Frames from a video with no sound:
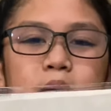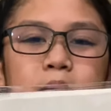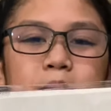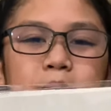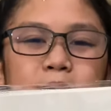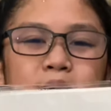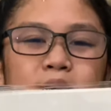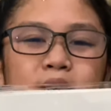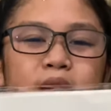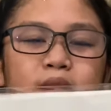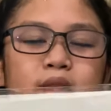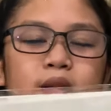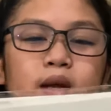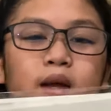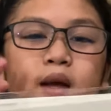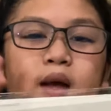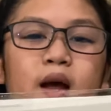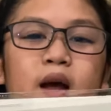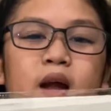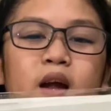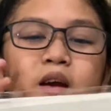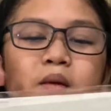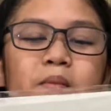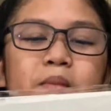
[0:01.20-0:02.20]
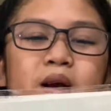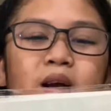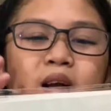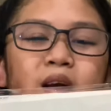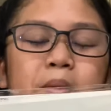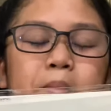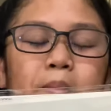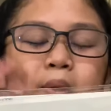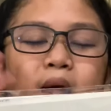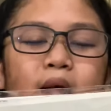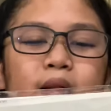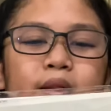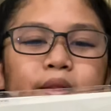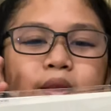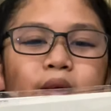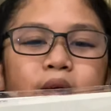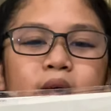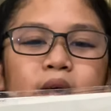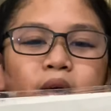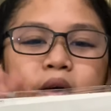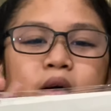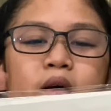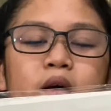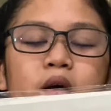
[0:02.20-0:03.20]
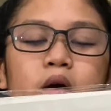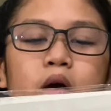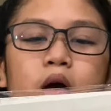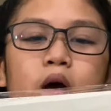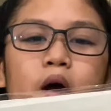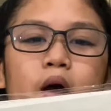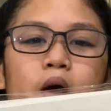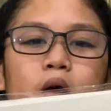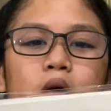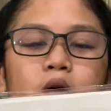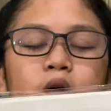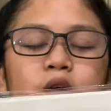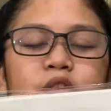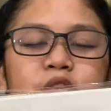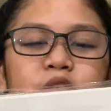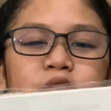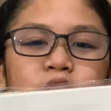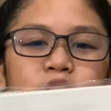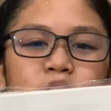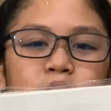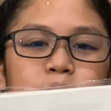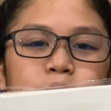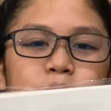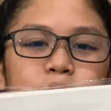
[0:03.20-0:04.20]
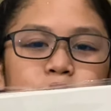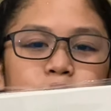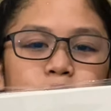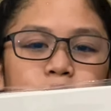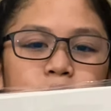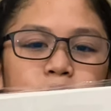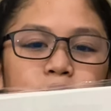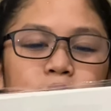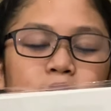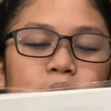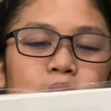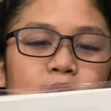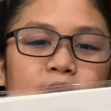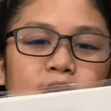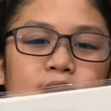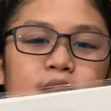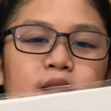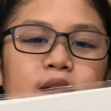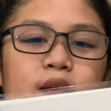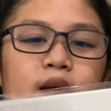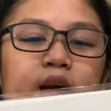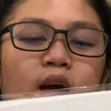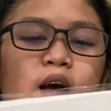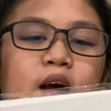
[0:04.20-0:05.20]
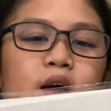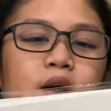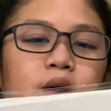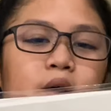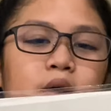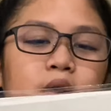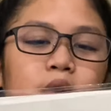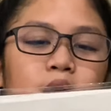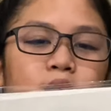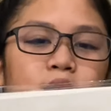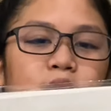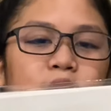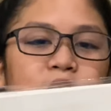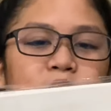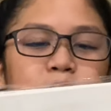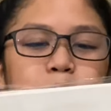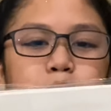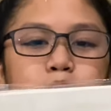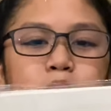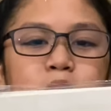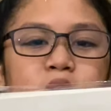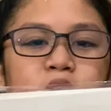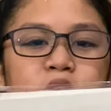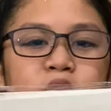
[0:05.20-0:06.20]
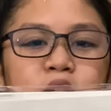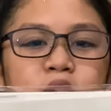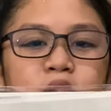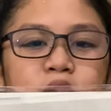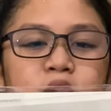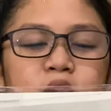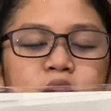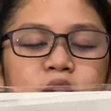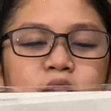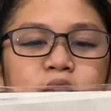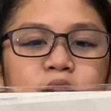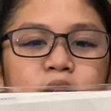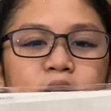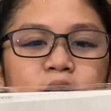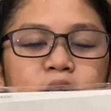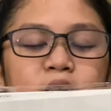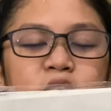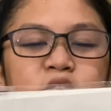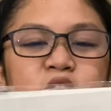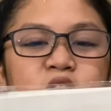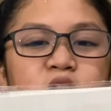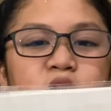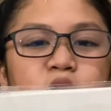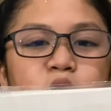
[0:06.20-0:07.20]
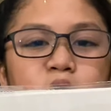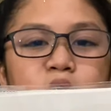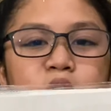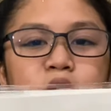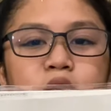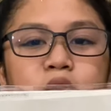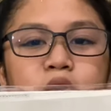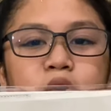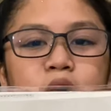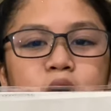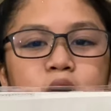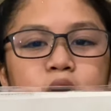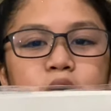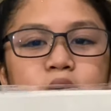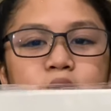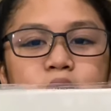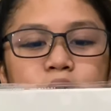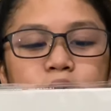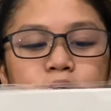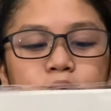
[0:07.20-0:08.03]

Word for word: Magandang araw mga bata! Ako si Amir. Halika at makinig sa aking kwento.